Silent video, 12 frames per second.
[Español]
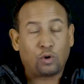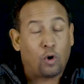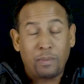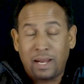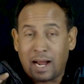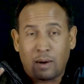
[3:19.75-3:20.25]

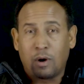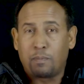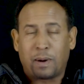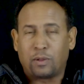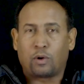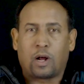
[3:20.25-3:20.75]
no miramos
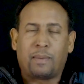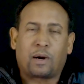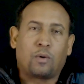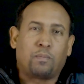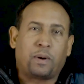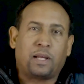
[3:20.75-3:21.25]
el panorama
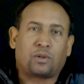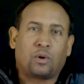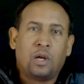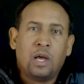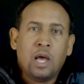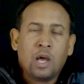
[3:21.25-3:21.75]
completo.